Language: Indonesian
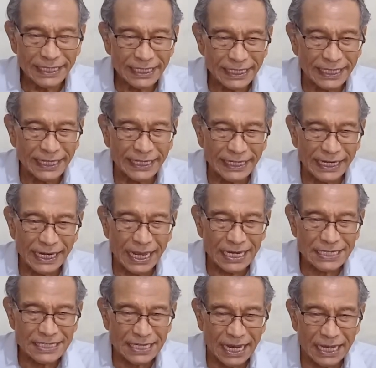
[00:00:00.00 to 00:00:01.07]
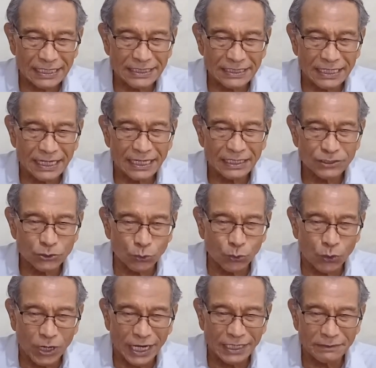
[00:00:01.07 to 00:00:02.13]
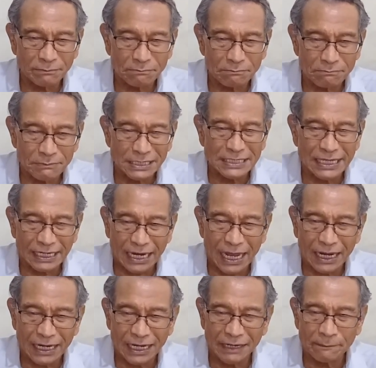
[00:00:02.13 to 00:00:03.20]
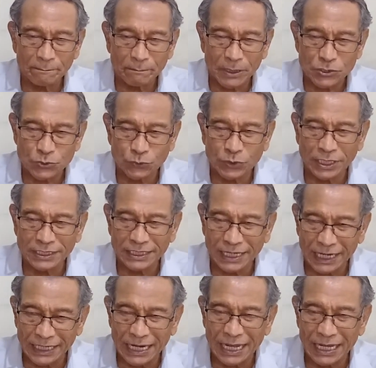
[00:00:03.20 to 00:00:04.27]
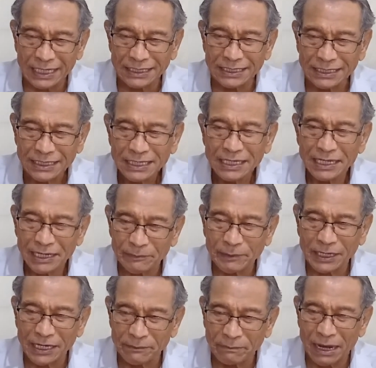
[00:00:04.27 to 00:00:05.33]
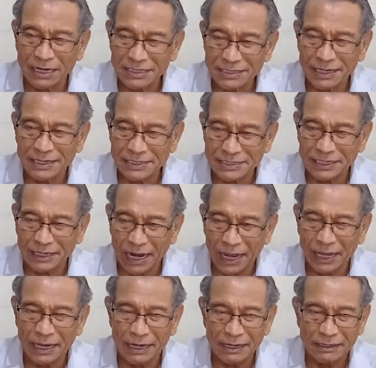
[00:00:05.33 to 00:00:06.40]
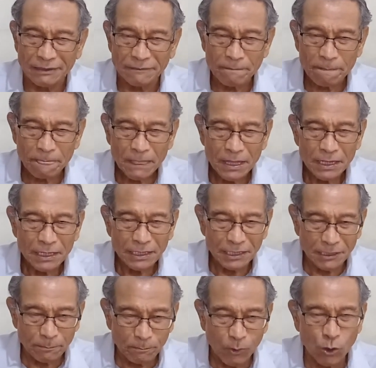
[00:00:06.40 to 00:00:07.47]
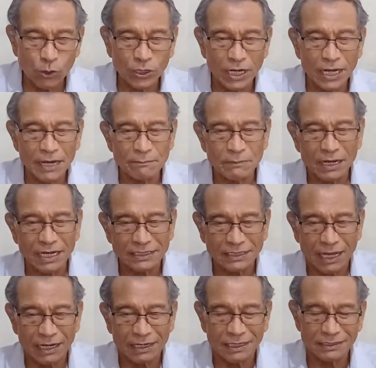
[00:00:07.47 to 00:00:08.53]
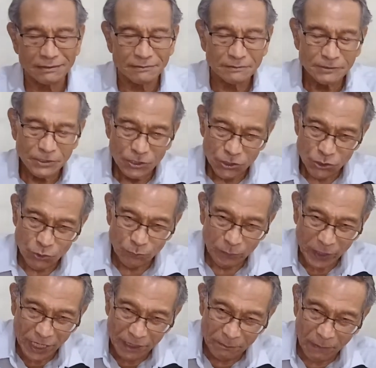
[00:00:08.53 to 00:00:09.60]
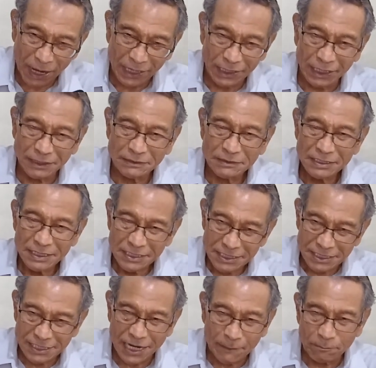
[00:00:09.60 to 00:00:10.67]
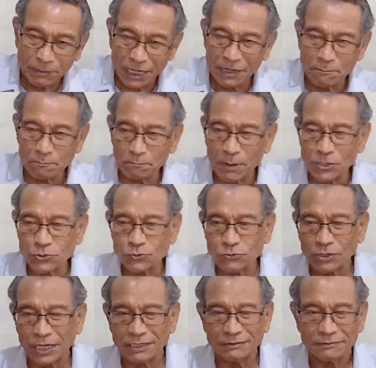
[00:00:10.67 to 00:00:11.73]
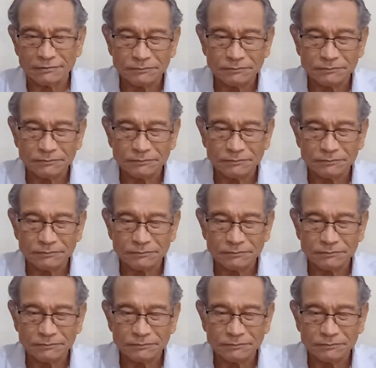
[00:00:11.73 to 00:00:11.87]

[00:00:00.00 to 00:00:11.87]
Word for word: inilah saatnya Tuhan menyerahkan pasukan Kanaan kepada bangsa Israel. Deborah mengatakan supaya Barak siapkan pasukan